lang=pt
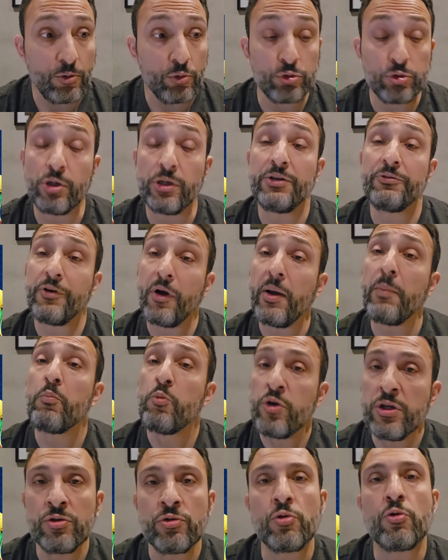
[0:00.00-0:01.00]
O Dorival é
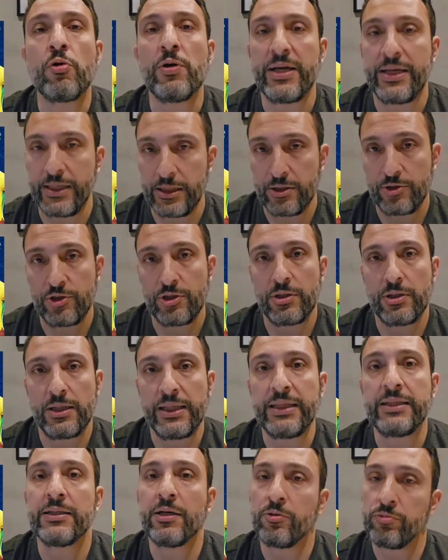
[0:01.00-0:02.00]
muito coerente
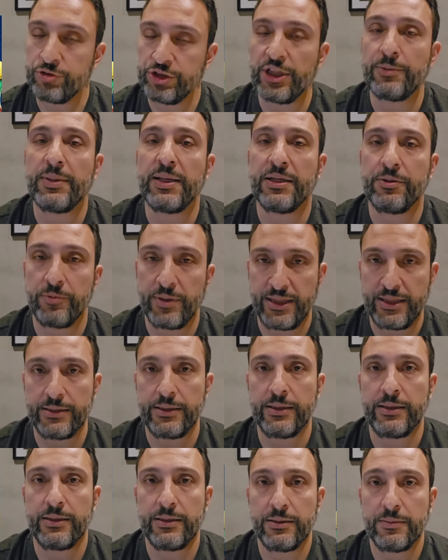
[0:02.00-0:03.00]
em não chamar o
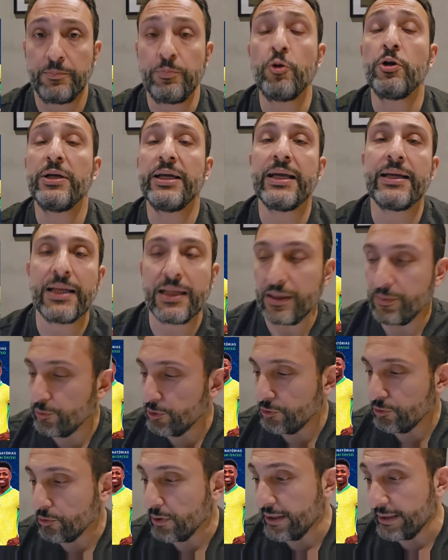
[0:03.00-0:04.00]
Hendrick. Por que, que ele é
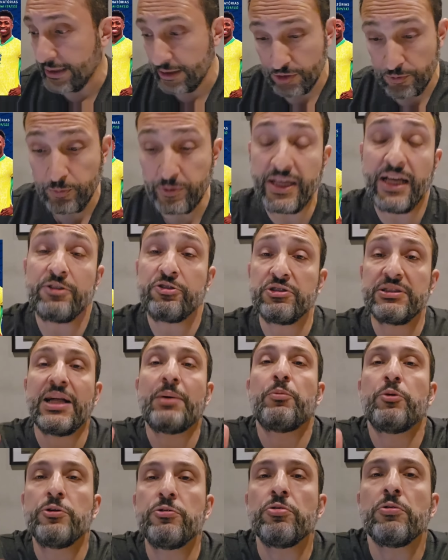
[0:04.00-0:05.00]
muito coerente? Porque acho que
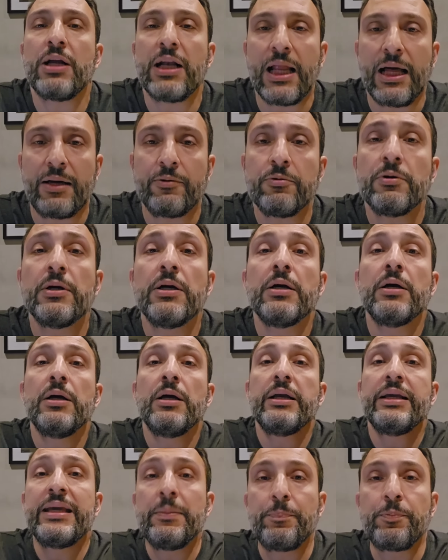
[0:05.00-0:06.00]
está muito claro
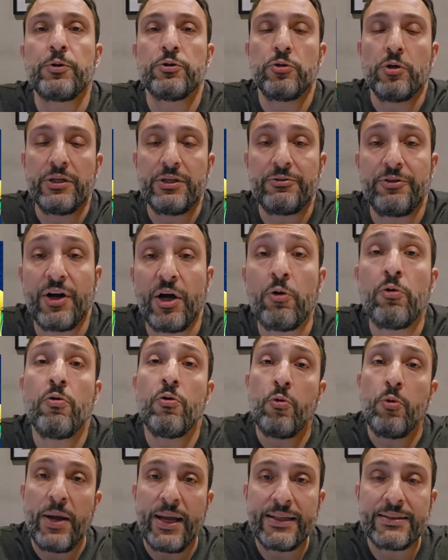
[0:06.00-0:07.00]
que para o Dorival,
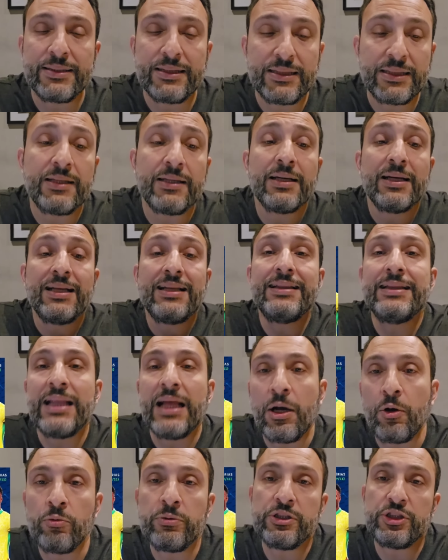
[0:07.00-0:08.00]
o Hendrick
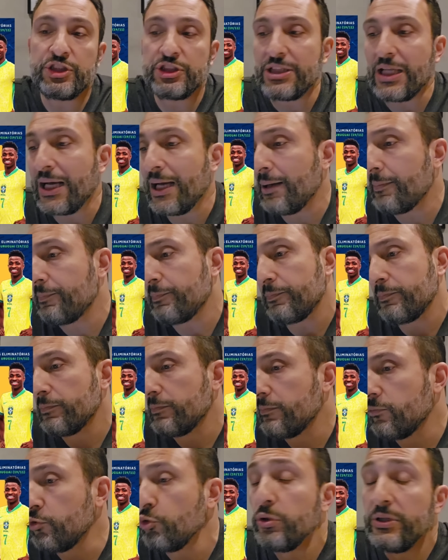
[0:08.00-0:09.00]
não está
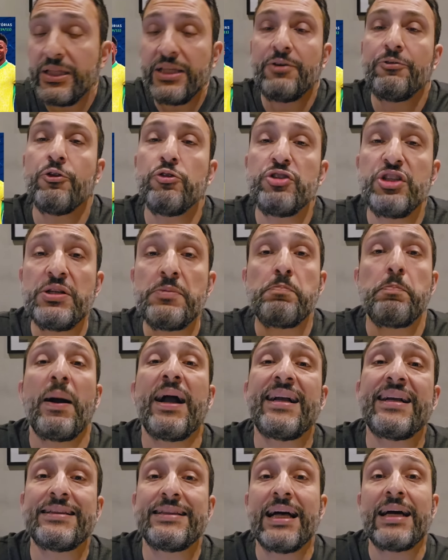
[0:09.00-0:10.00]
no nível de
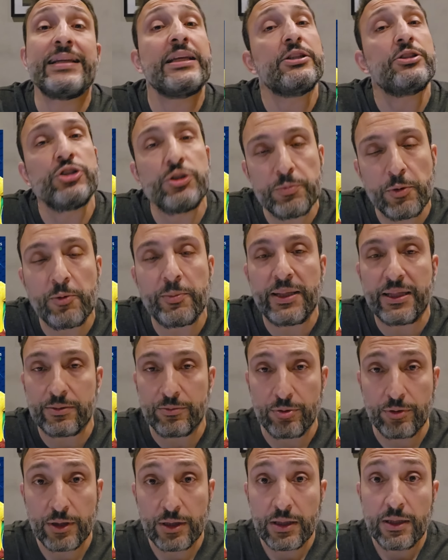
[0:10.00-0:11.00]
impactar neste momento.